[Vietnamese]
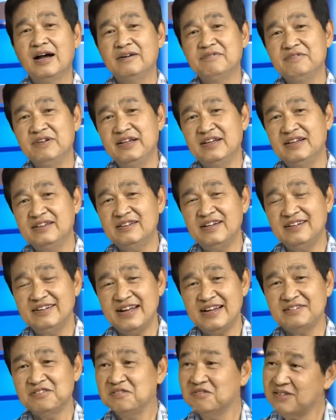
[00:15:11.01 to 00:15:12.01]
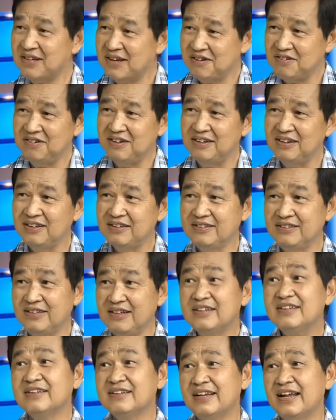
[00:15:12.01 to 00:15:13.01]
vì cái thời gian của chúng ta có
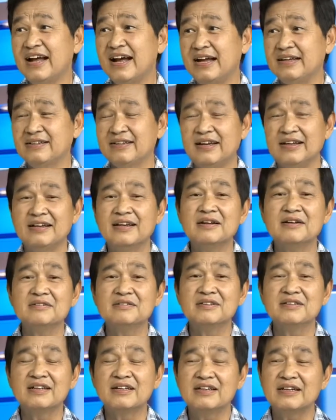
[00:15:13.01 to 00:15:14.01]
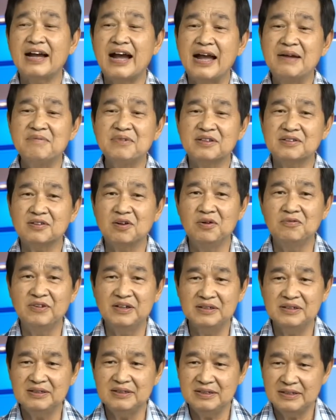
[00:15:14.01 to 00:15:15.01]
rất là giới hạn, thành ra cái mà tôi
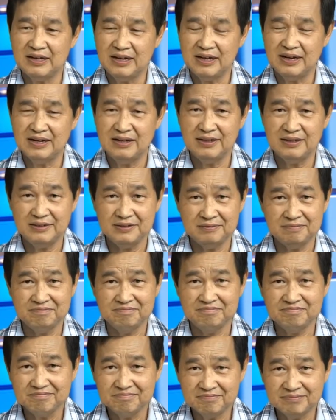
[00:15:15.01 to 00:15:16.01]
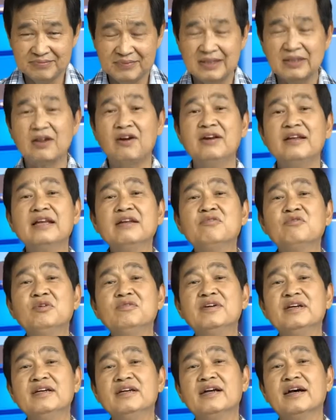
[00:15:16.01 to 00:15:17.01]
vẫn nói đến quý
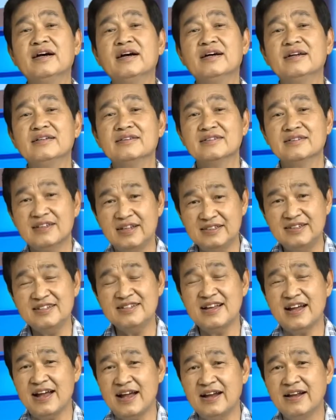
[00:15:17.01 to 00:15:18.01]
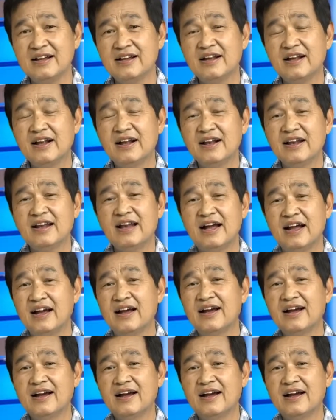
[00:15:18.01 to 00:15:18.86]
vị khán thính giả là